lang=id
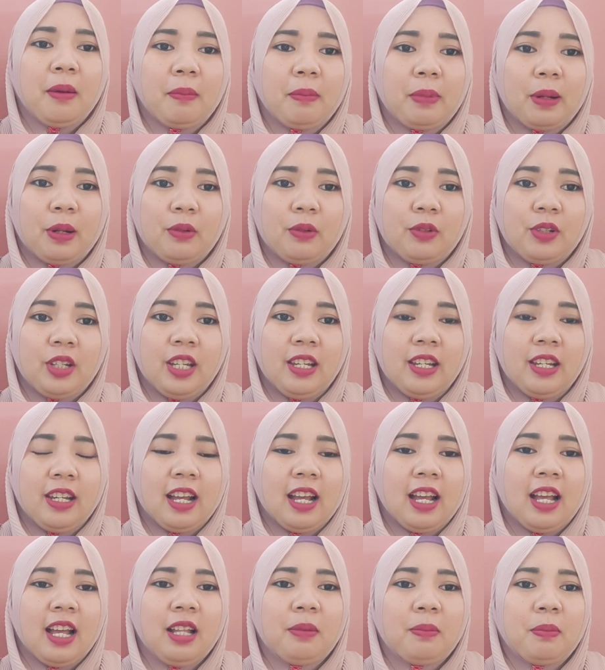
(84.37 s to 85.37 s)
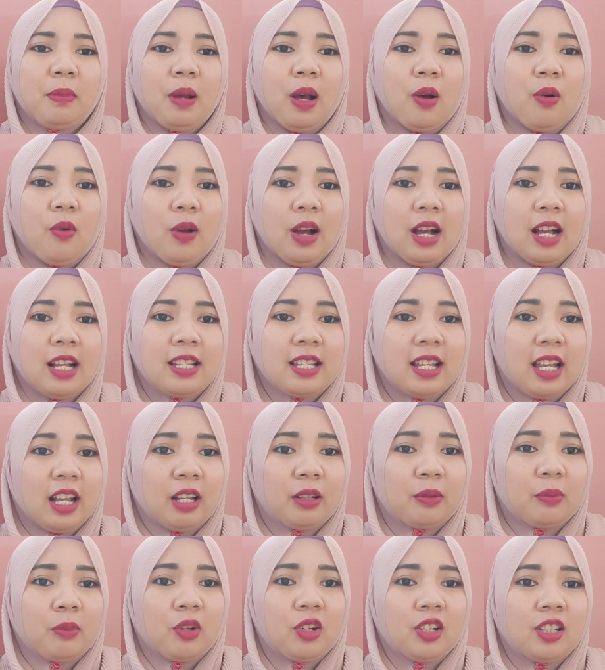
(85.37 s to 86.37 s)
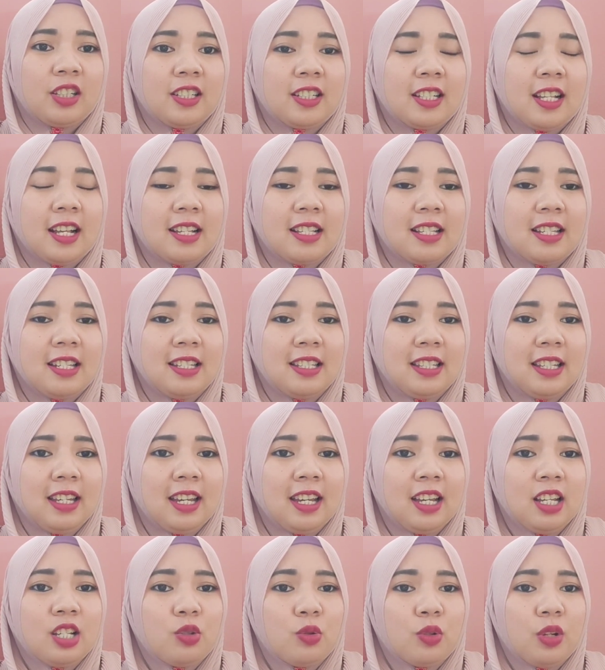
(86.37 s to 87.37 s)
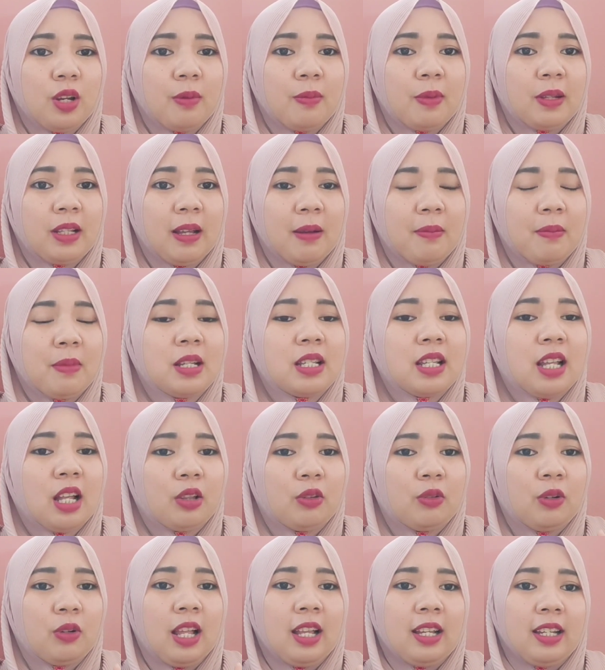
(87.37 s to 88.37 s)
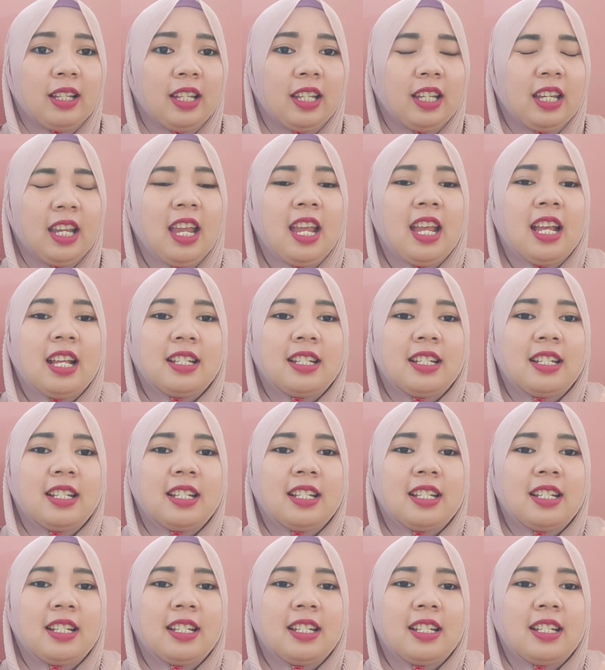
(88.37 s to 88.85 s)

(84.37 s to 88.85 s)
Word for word: Perlu diingat bahwa syarat monetisasinya sudah bertambah satu lagi.